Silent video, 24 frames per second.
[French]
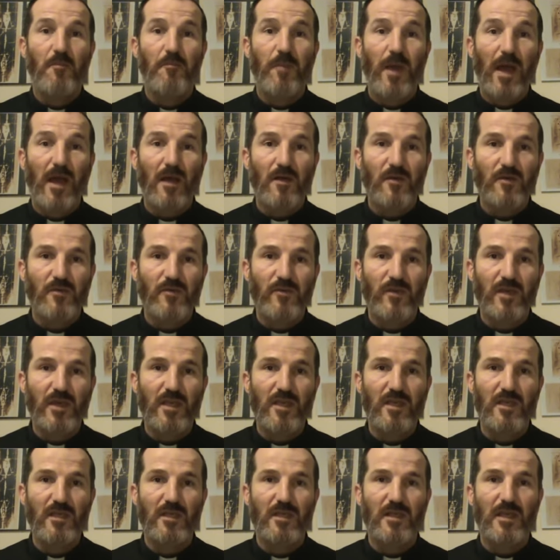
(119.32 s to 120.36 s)

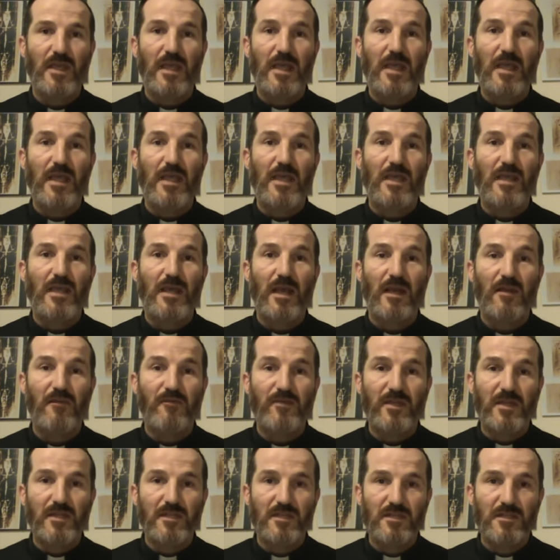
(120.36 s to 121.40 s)
Parfait et la
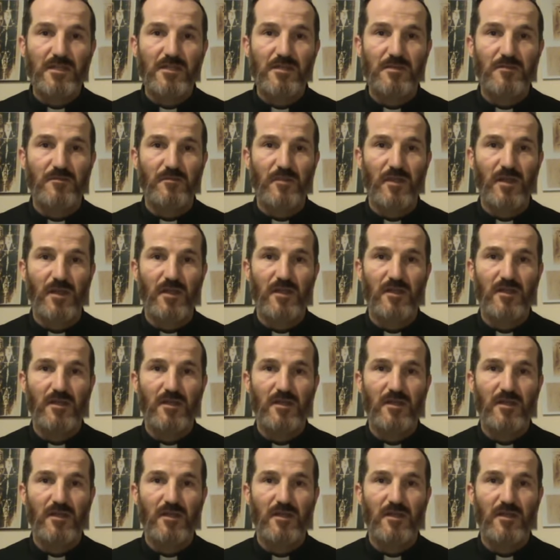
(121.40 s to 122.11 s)
victime,